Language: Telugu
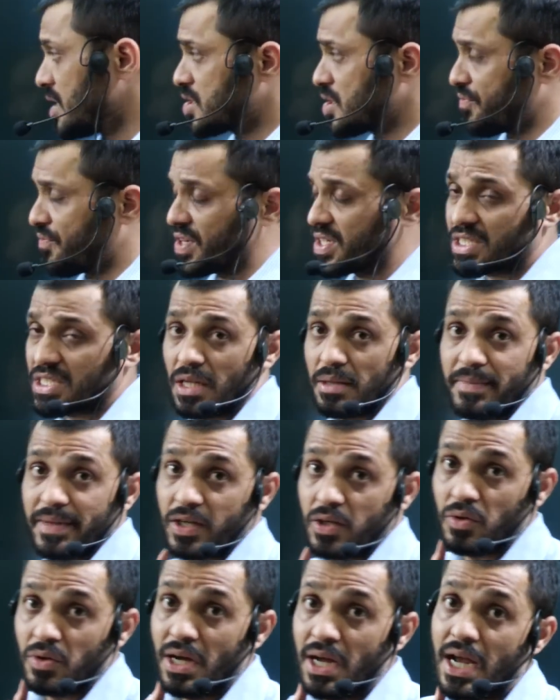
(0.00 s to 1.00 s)
సో ఫస్ట్ నేను
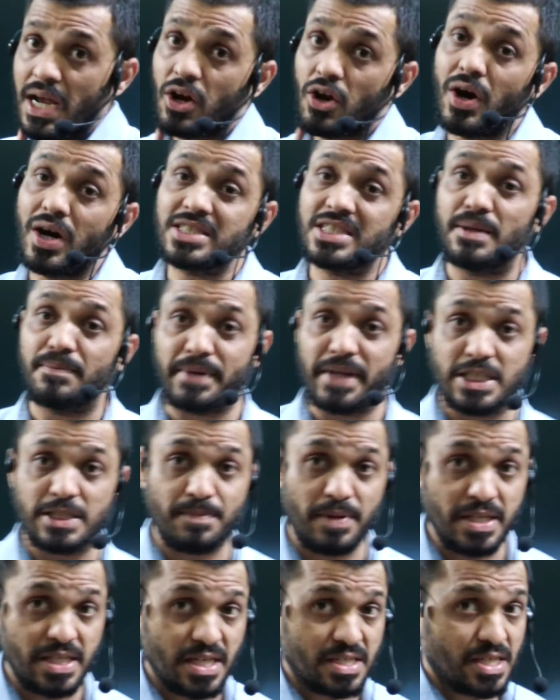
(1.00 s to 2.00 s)
మీకు కాన్సెప్ట్
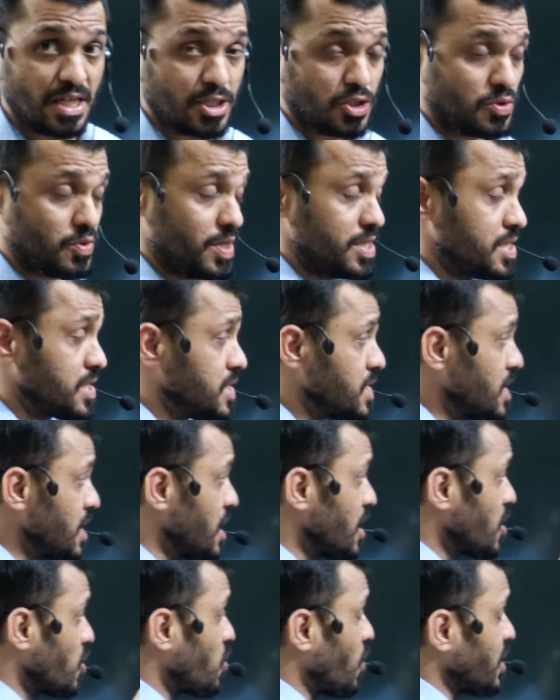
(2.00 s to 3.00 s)
ఎక్స్ప్లెయిన్ చేశాను స్టూడెంట్స్
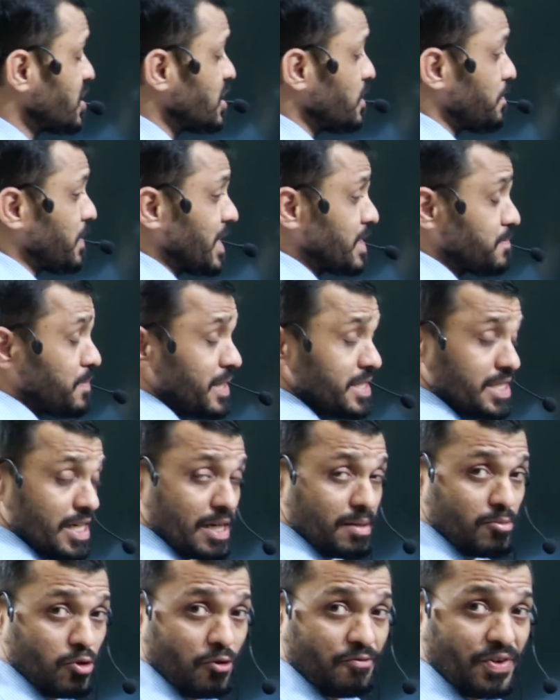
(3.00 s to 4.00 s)
కాన్సెప్ట్ ఎక్స్ప్లెయిన్
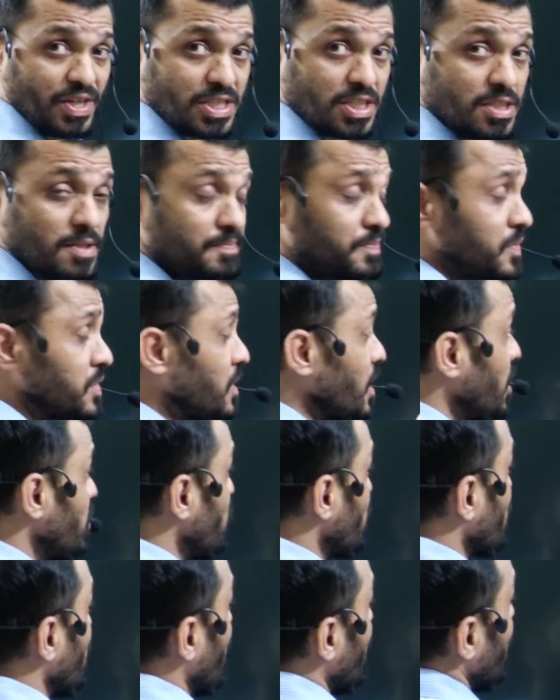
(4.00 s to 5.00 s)
చేయడంలో ఫస్ట్
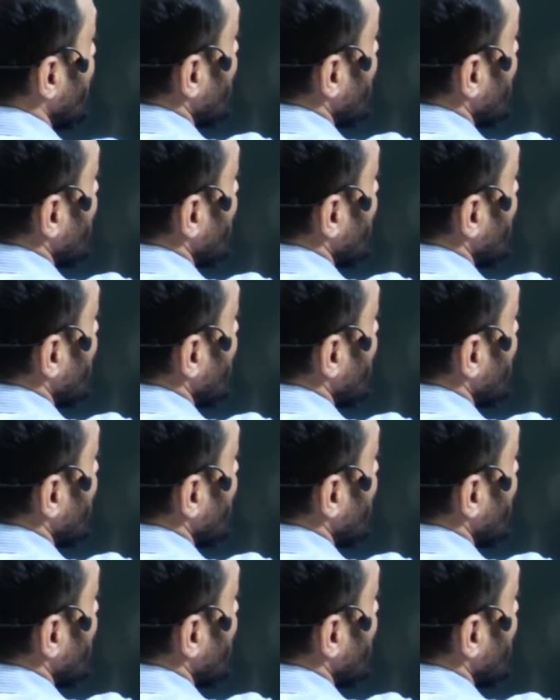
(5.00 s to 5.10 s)
యొక్క